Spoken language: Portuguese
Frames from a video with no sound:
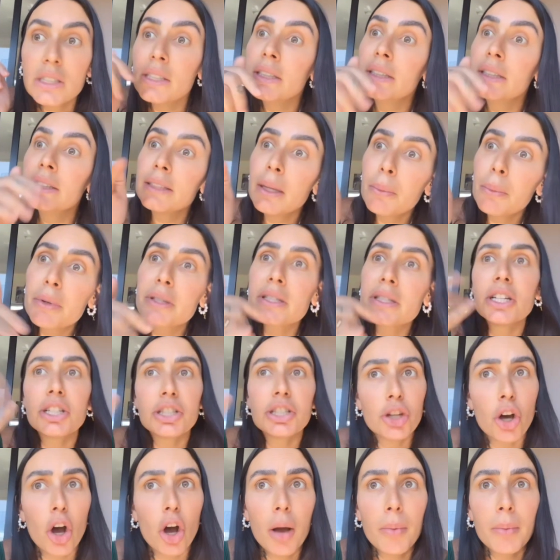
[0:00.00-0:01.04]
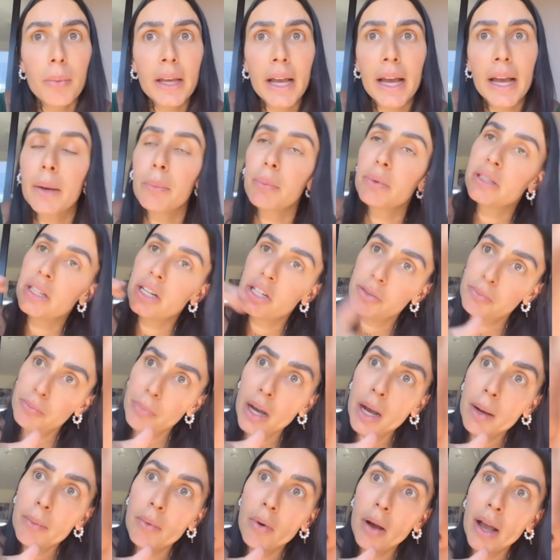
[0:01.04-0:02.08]
Depois eles dormem, aí depois eles
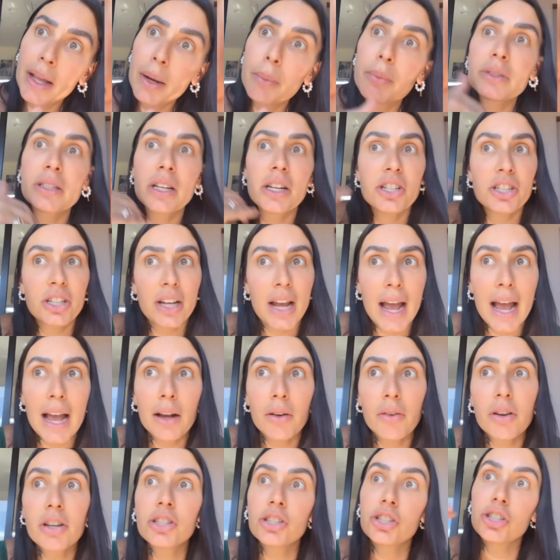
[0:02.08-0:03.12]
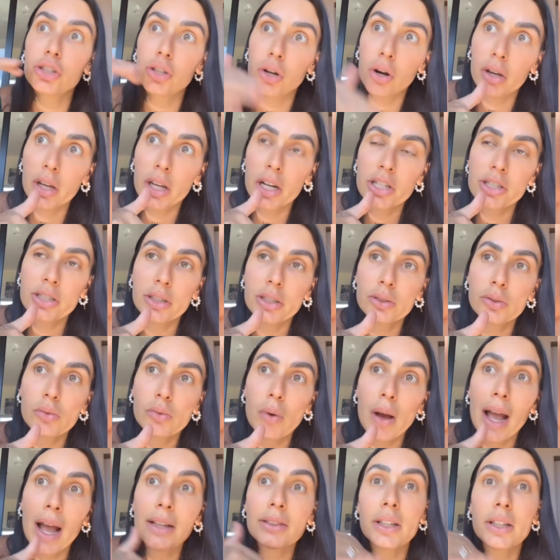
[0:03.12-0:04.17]
mamam, aí depois eles cagam, aí a gente troca eles dentro do
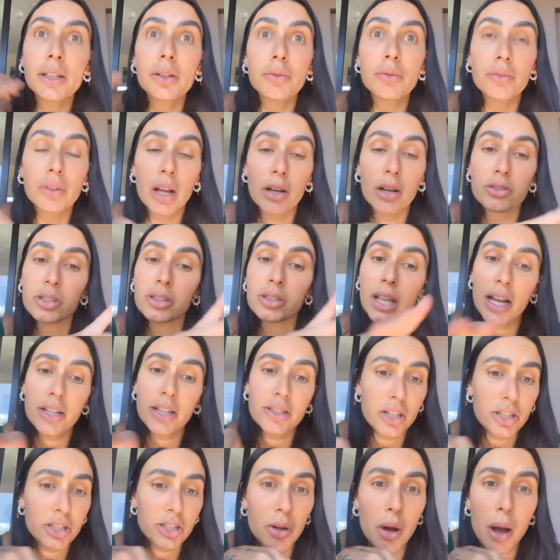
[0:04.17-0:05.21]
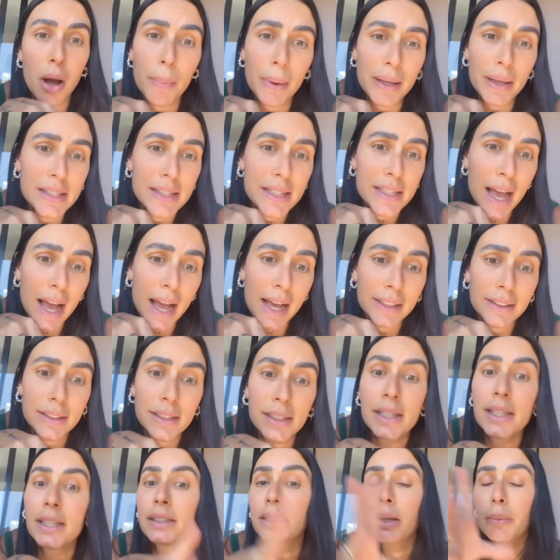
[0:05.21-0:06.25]
quarto, aí no final de tarde eles dão uma passeada,
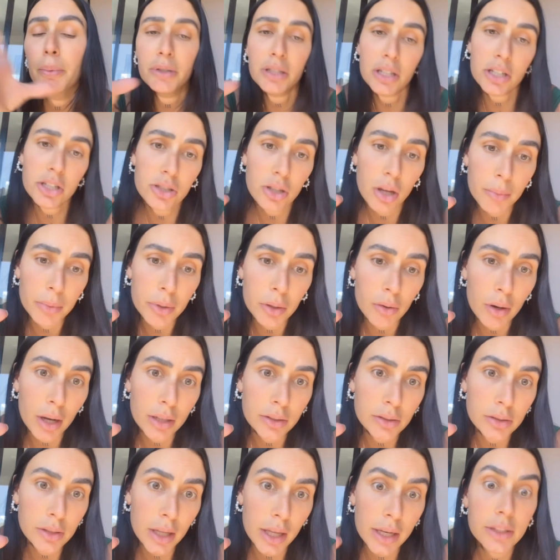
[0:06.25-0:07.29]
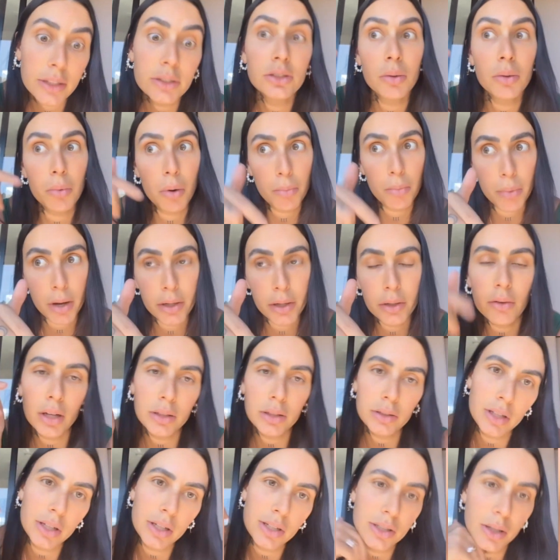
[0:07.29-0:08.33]
depois eles dormem no quarto dele, tomam um banho no
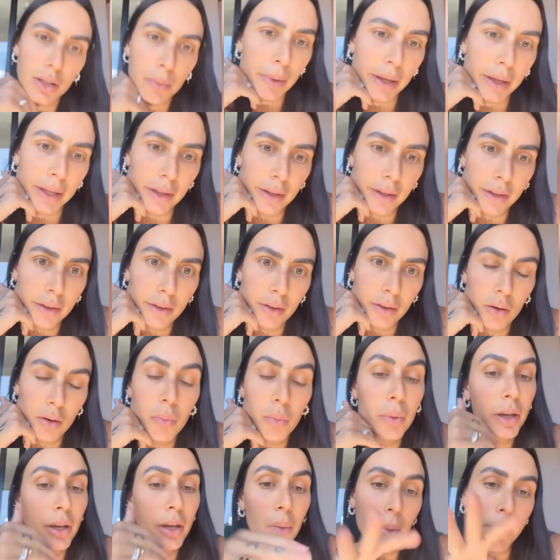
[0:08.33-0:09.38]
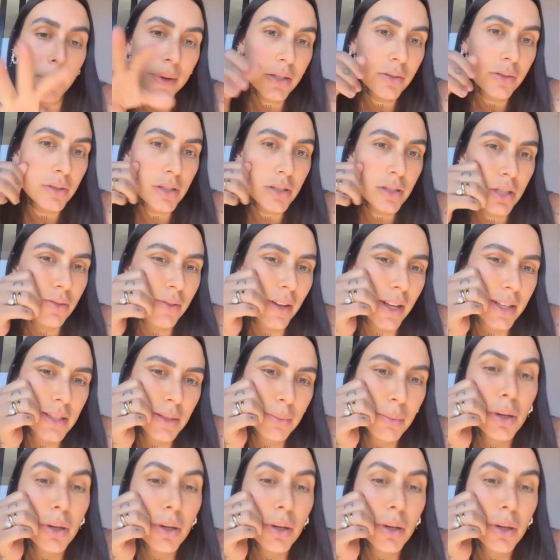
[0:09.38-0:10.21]
quarto deles também. O que, que o bebê de vocês fazem?